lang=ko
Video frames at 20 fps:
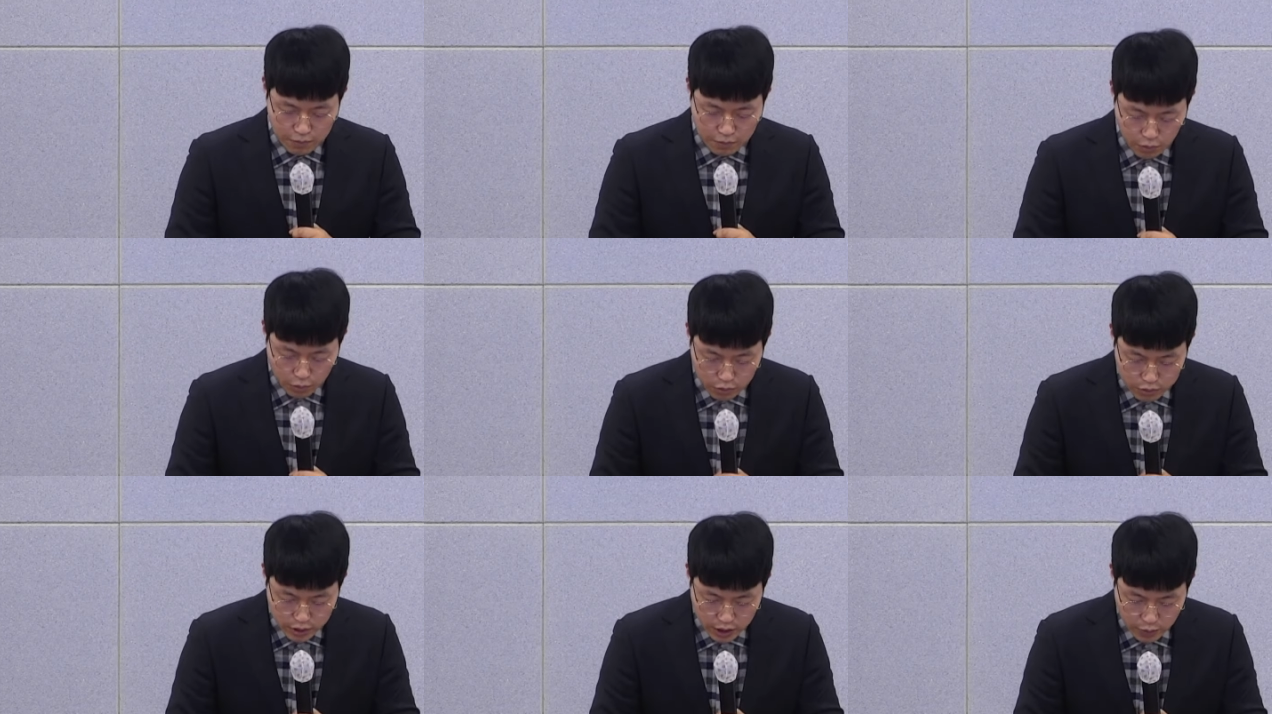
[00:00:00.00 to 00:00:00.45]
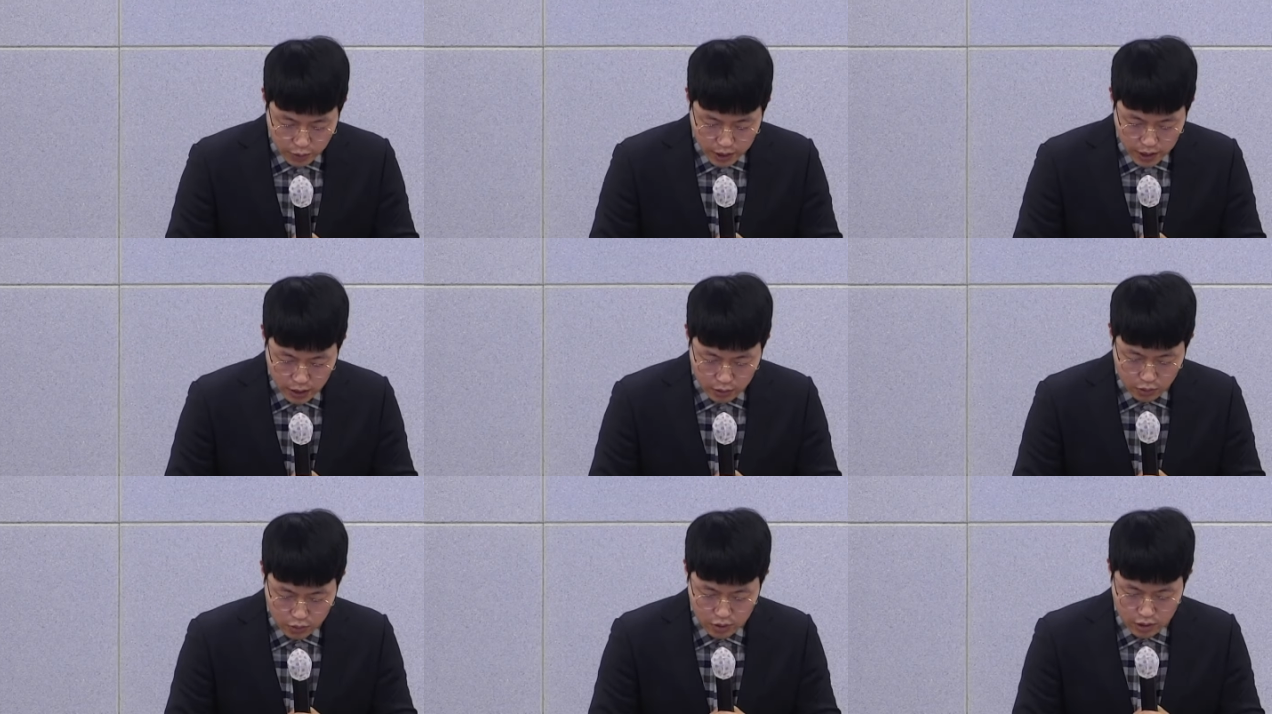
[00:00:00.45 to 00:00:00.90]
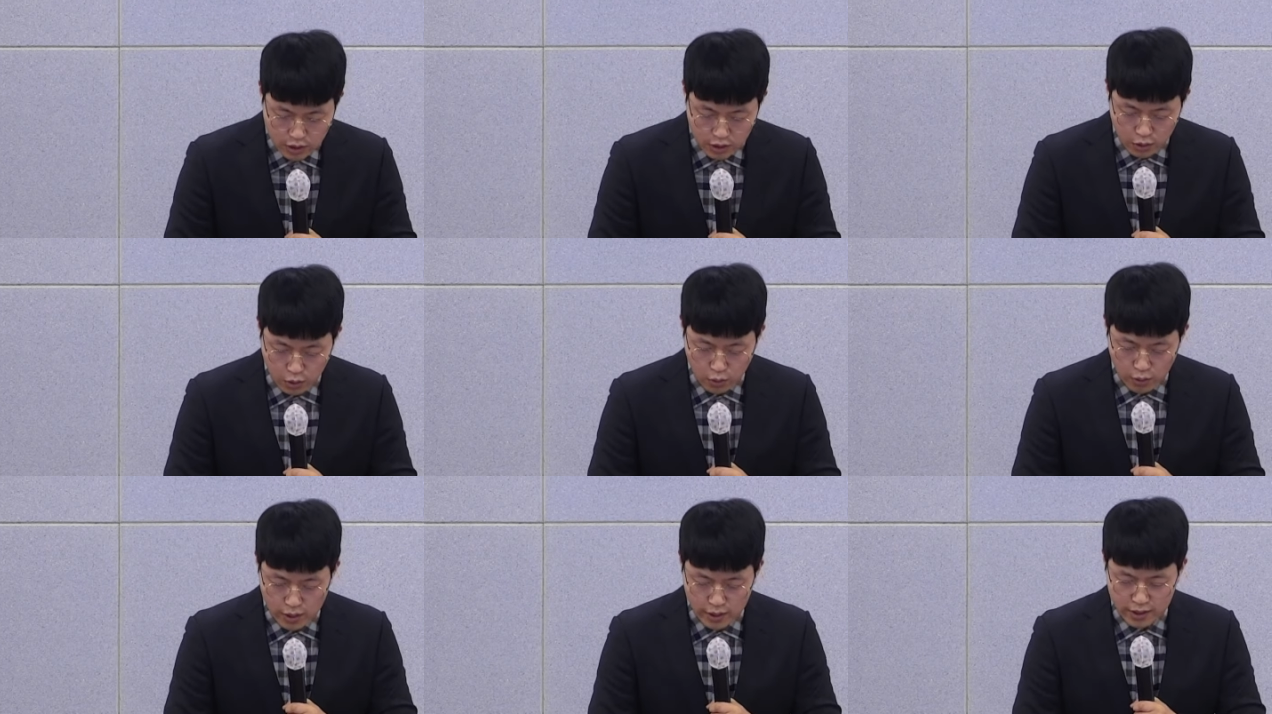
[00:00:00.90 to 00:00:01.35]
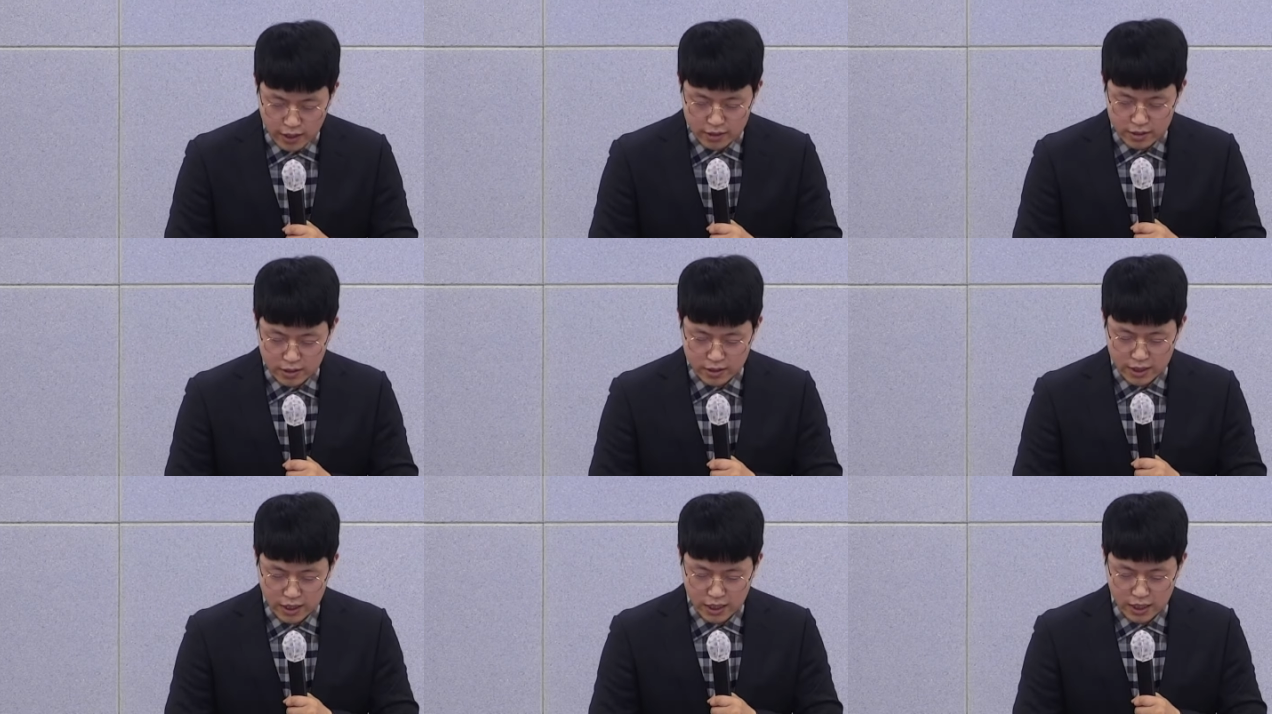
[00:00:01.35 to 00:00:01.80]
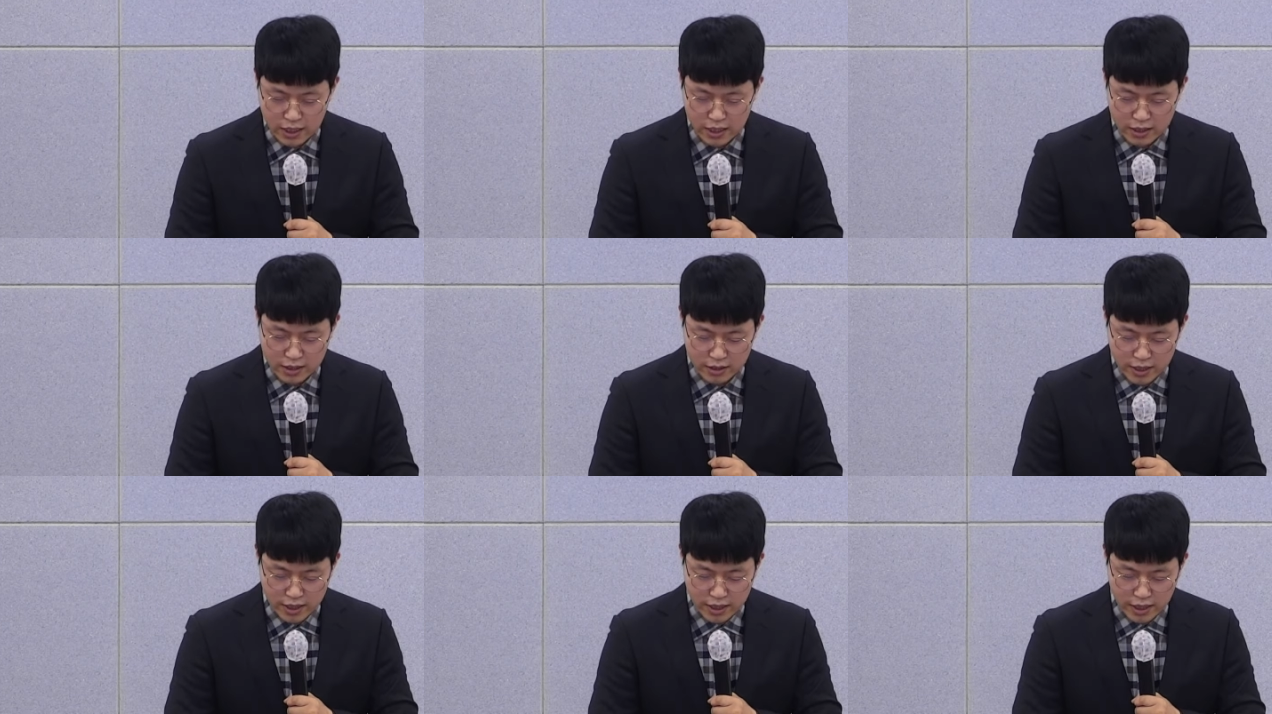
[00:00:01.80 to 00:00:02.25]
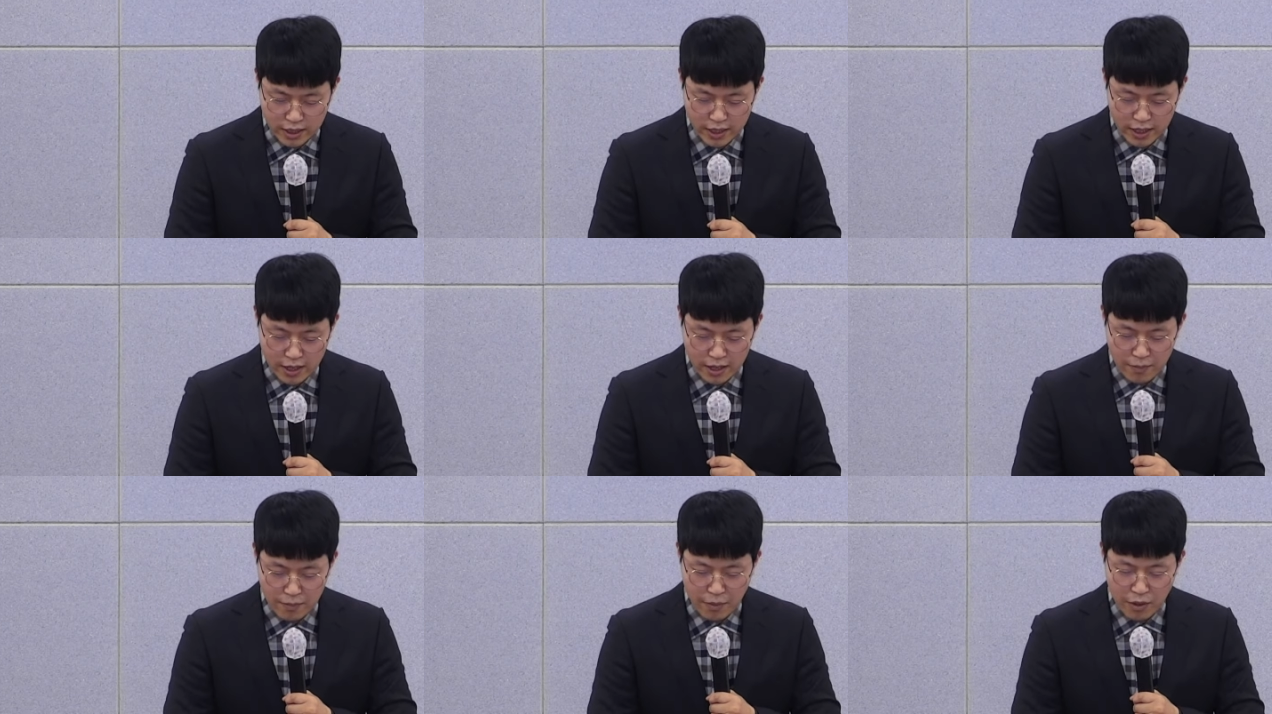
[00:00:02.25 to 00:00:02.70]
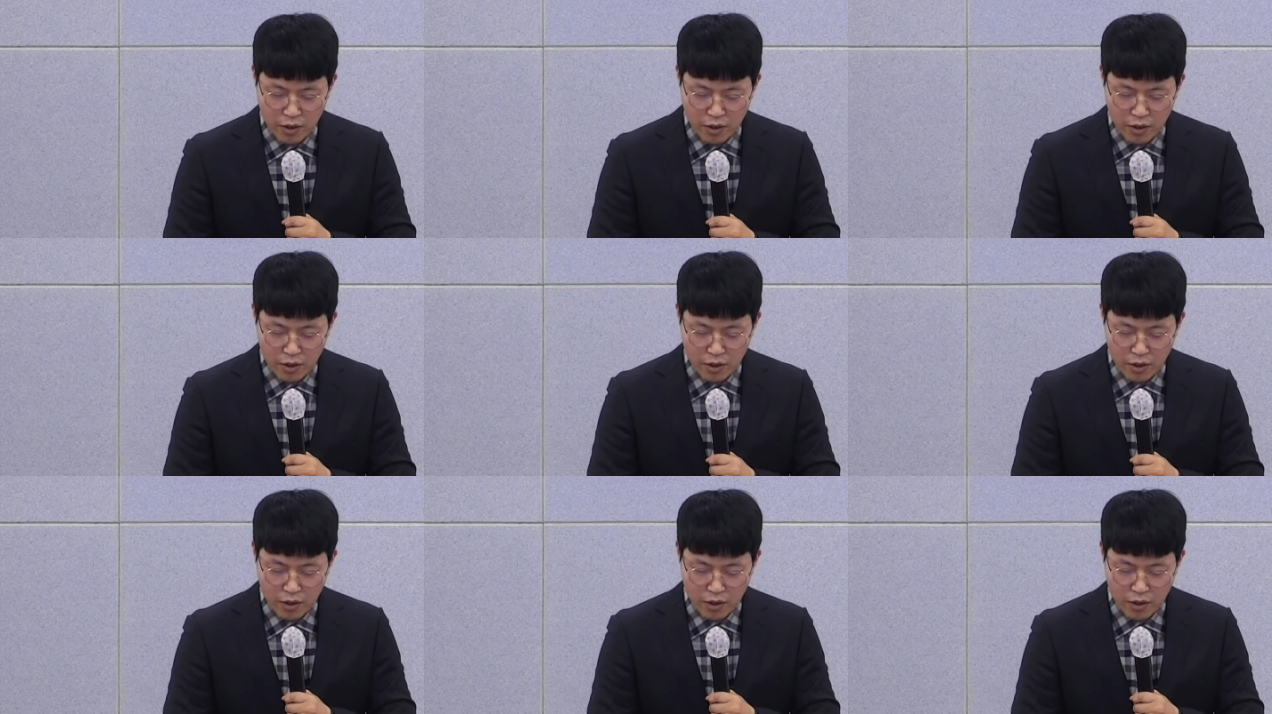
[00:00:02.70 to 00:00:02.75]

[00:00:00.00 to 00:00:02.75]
모세와 아론이 여호와께서 자기들에게